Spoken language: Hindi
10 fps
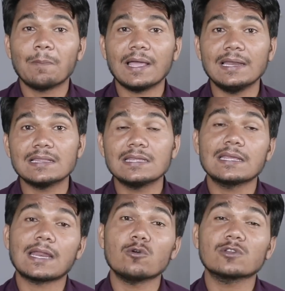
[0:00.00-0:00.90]
पहले दिन
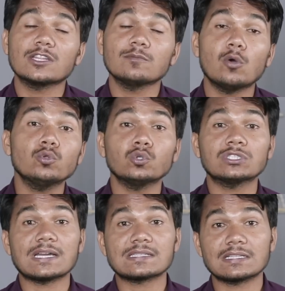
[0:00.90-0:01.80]
ही राहुल गांधी बहुत कुछ
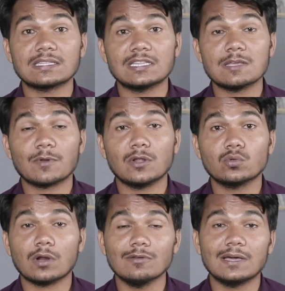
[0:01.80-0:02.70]
कर सकते थे
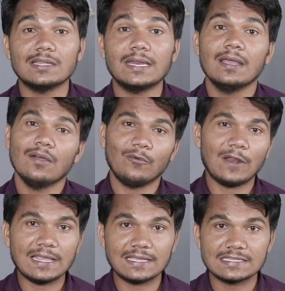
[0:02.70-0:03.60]
परंतु राहुल गांधी ने
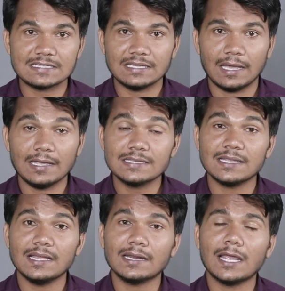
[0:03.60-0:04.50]
फ्लाइंग किस किया
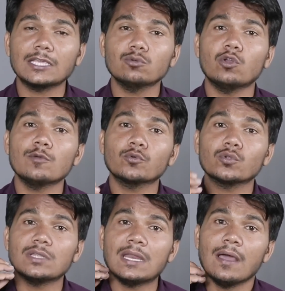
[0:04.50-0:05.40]
ऐसा लग रहा है कि उन्होंने
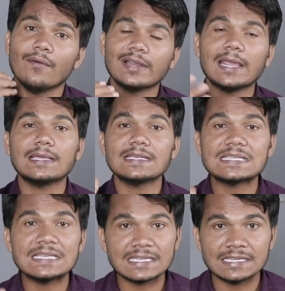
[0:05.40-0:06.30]
पूरे दिन फ्लाइंग
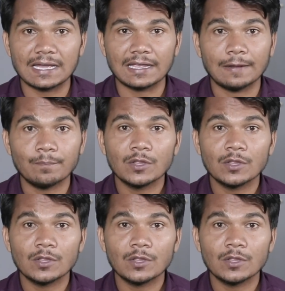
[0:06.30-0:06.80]
किस ही किया है